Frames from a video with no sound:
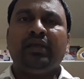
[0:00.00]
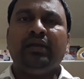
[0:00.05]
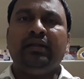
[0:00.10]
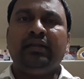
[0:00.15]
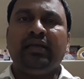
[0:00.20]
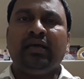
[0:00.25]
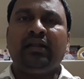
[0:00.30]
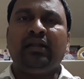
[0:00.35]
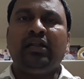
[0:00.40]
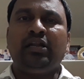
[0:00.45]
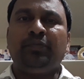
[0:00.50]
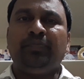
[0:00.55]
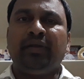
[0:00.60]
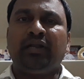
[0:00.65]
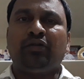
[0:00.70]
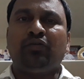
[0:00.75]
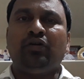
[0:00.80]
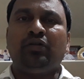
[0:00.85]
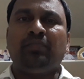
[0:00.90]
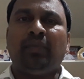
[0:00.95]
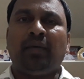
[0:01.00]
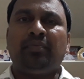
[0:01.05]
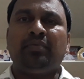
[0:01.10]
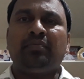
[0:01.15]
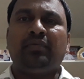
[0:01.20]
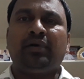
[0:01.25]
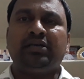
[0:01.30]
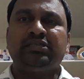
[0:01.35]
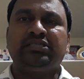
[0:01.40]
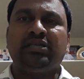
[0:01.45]
ఇంటర్నెట్ పెట్టుకొని పాపం
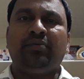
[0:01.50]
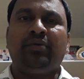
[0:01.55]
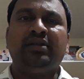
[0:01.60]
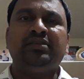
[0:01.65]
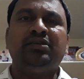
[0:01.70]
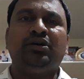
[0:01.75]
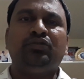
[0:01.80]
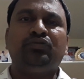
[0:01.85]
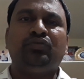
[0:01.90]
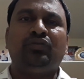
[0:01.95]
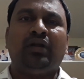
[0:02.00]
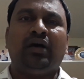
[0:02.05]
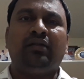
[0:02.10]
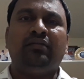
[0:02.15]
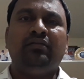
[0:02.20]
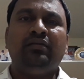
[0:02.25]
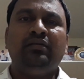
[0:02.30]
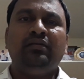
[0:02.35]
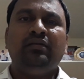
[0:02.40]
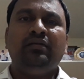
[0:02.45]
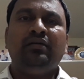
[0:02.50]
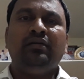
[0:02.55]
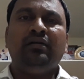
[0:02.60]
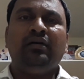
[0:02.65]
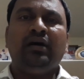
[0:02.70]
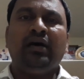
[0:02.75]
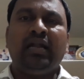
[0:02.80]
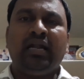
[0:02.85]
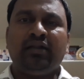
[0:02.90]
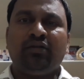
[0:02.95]
కష్టపడి చదువుతున్నారు
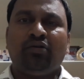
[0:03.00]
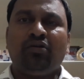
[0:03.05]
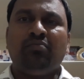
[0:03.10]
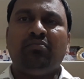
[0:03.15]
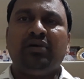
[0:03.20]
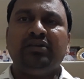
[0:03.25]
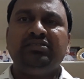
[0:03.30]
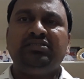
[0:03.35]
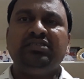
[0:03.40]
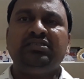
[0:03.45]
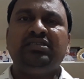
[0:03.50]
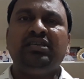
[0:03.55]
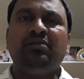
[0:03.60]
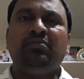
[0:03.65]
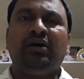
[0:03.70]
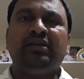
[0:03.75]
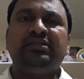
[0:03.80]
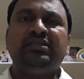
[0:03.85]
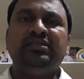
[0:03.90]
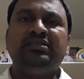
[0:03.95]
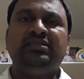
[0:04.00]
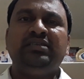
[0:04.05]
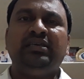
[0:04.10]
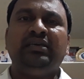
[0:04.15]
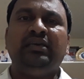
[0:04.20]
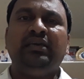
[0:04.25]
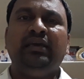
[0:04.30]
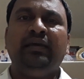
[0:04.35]
అలాంటి ఒక మంచి సినిమా తీసి